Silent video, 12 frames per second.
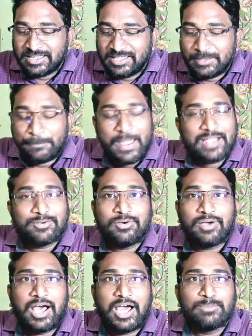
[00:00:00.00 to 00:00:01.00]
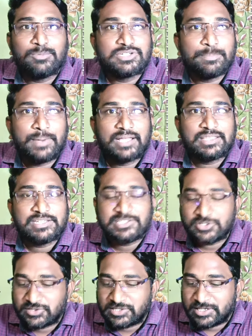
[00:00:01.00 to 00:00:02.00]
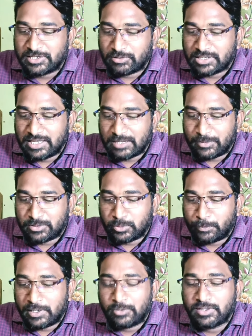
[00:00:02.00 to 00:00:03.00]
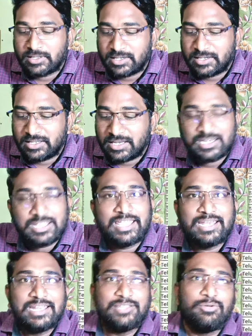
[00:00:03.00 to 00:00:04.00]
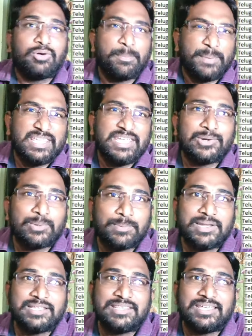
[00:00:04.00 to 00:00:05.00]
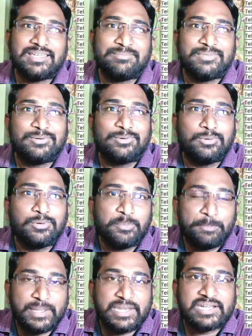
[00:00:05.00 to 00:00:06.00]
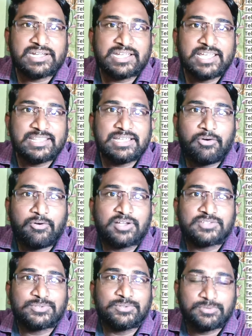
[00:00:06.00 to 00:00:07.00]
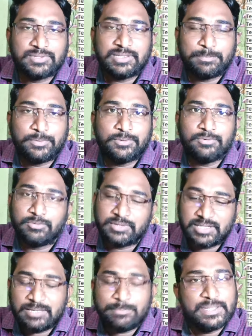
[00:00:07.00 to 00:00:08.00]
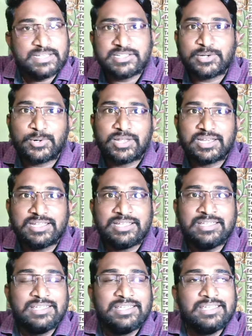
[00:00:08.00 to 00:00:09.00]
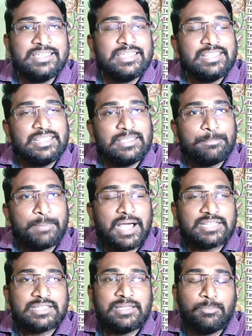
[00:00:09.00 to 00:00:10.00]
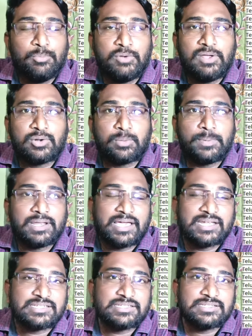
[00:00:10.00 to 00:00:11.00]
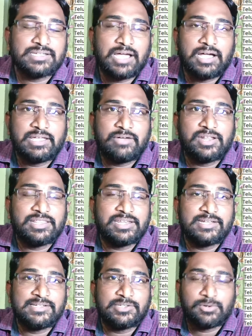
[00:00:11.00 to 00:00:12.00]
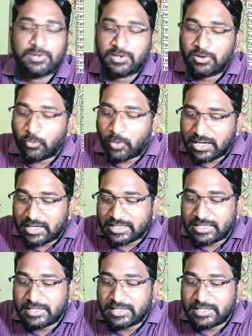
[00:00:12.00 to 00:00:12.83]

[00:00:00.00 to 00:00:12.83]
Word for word: ఈ ప్యాక్ ఆల్మోస్ట్ పాత రీఛార్జ్ వచ్చి రెండు వందల ఎనభై ఐదు రూపాయలు ఉండేదండి అంటే ఏం లేదు ఒక పదిహేను రూపాయలు అయితే మీకు పెరిగినట్టుగా అయితే అవకాశం ఉంది ఇప్పుడు ఉంది పెంచారు కూడా ఇది పాత మూడు వేల రూపాయల కనెక్షన్స్ ఎవరైతే రీఛార్జ్లు ఉన్నాయో వాళ్ళకి